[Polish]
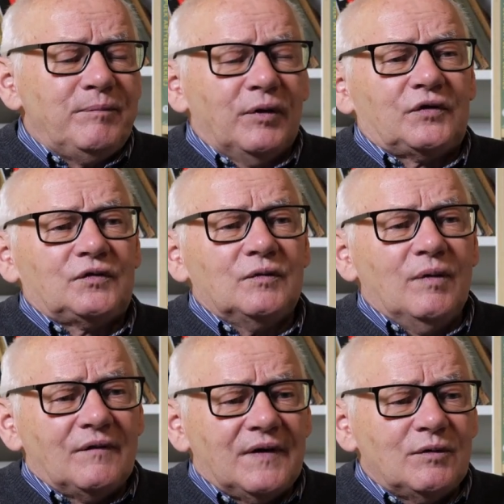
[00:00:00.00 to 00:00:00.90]

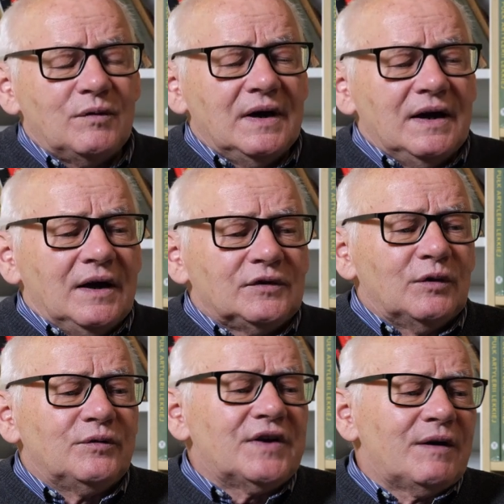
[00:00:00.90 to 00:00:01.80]
podsumował
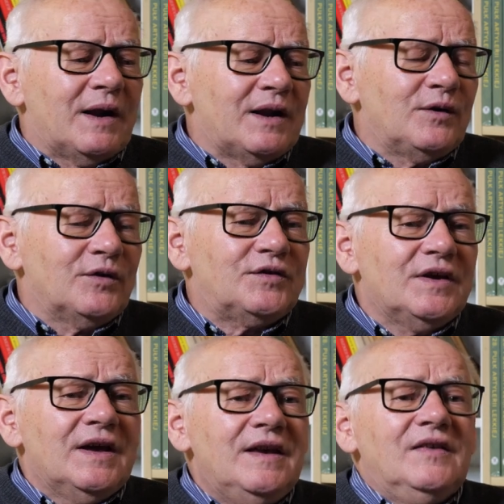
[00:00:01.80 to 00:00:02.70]
tą działalność